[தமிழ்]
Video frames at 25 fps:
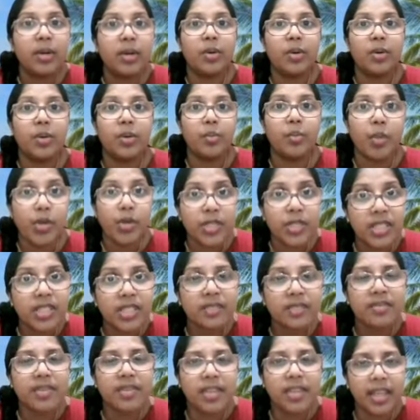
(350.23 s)
ஒரு
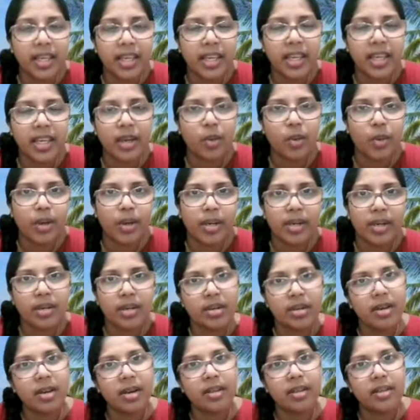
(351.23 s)
பாசிட்டிவ் திங்கிங்கோட என்ன
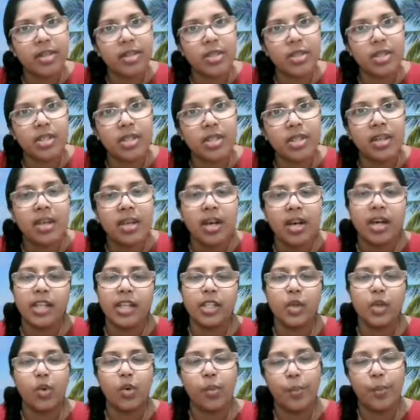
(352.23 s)
நடந்துச்சு
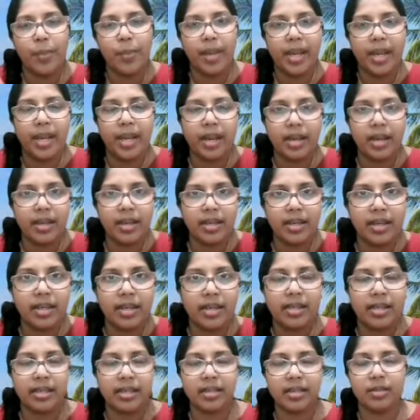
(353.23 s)
அந்த குப்பையெல்லாம்
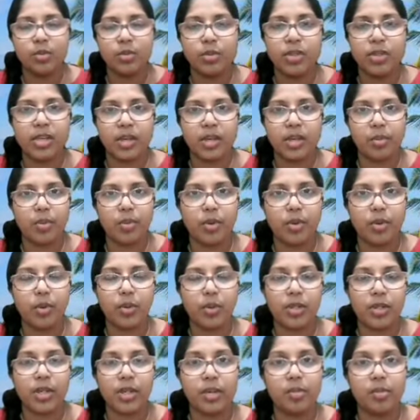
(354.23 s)
கீழே உதறி போட்டு
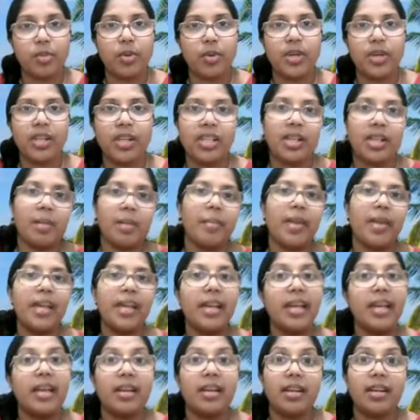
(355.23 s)
உதறி போட்டு அதுக்கு
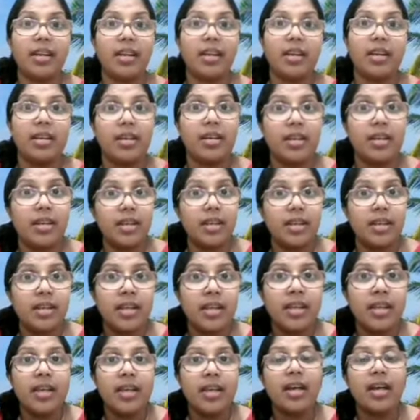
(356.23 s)
மேலே ஏறி நின்று நின்று
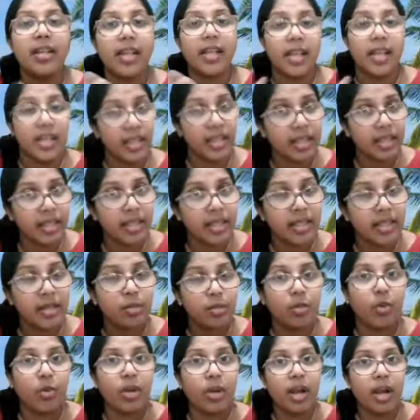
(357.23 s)
அதனால
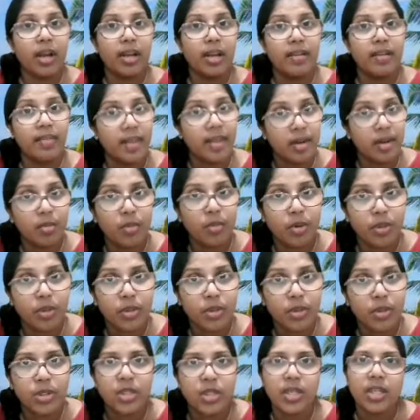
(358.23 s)
முன்னால வர
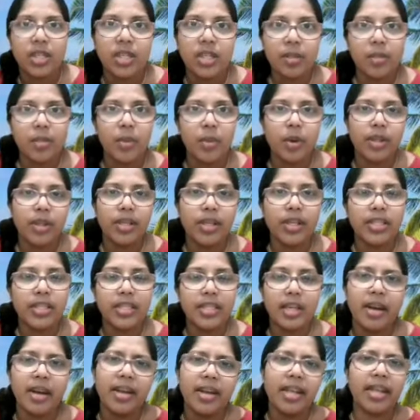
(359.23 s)
முடிஞ்சு இது போலதான்
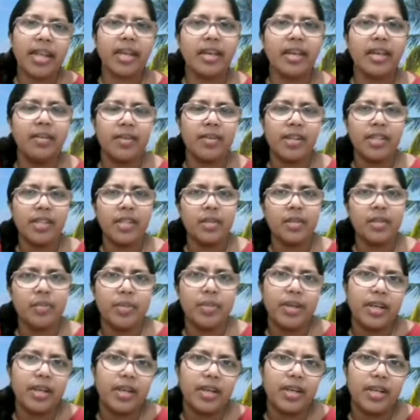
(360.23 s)
அநேகர் வந்து
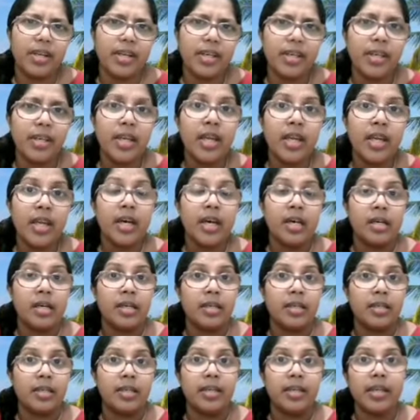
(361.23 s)
இப்ப எங்களுக்கு
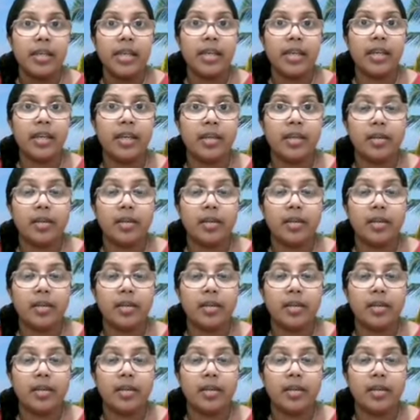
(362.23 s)
நிறைய